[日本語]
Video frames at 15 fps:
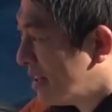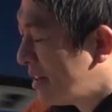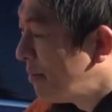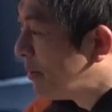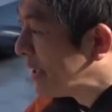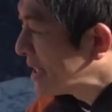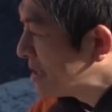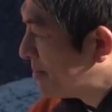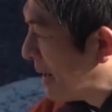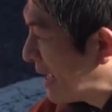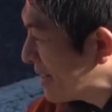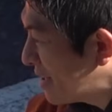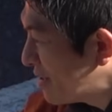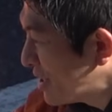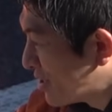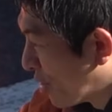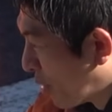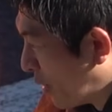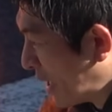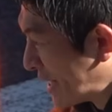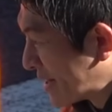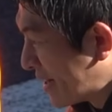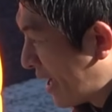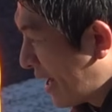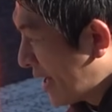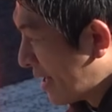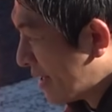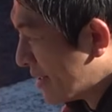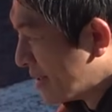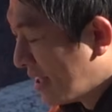でも私回ってるでしょ、こうやっ
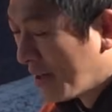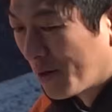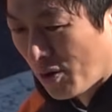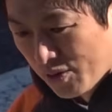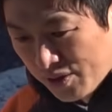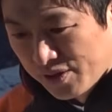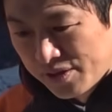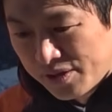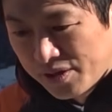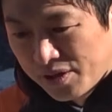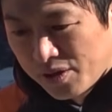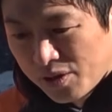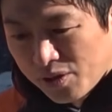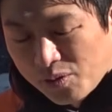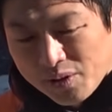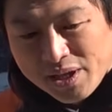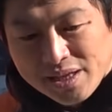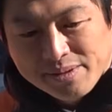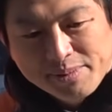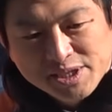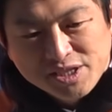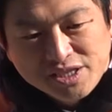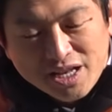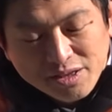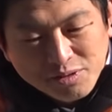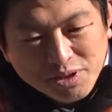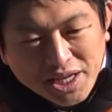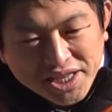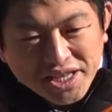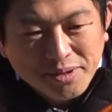て全国。これだって別に
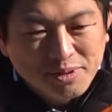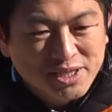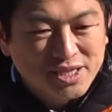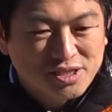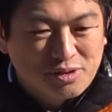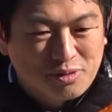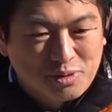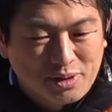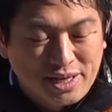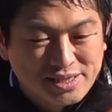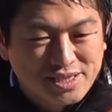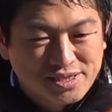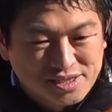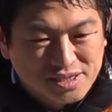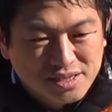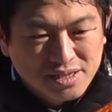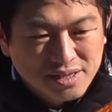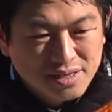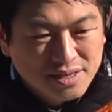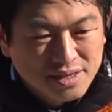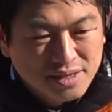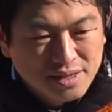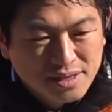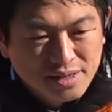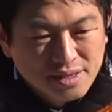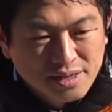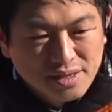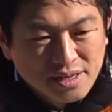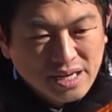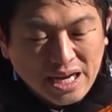ネットでやっててもいいんですよ、この演説。
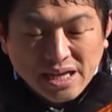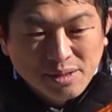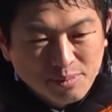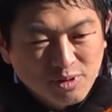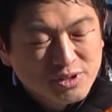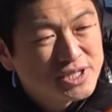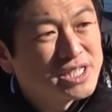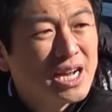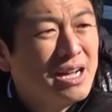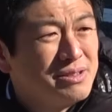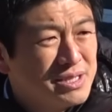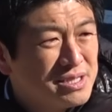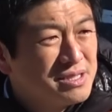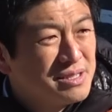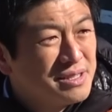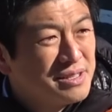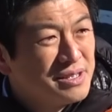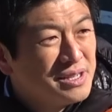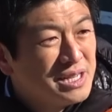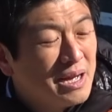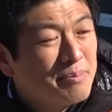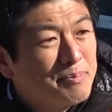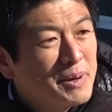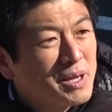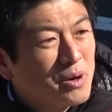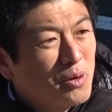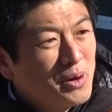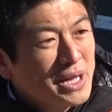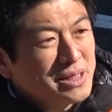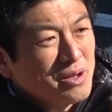けども違うんです。やっぱり
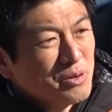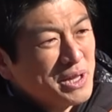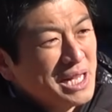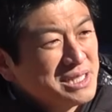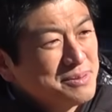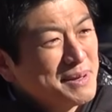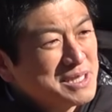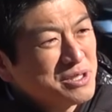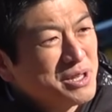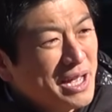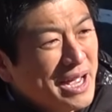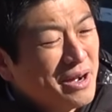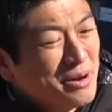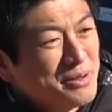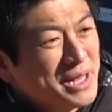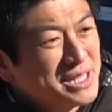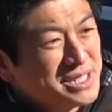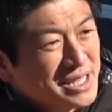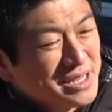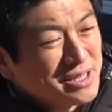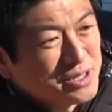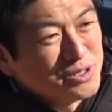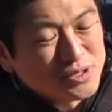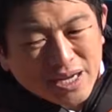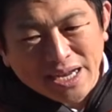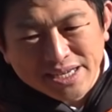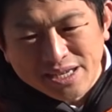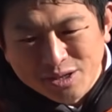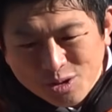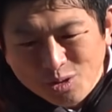こうやって同じ場所で同じ空間
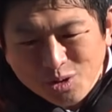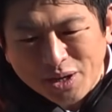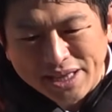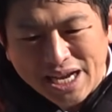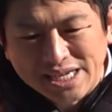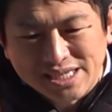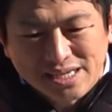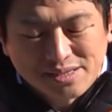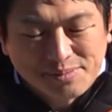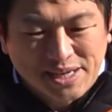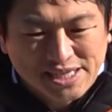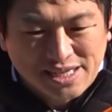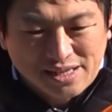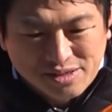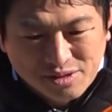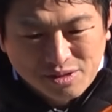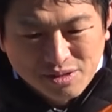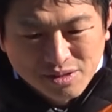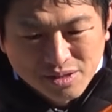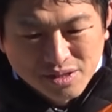にいることが大事なんです、皆さんと、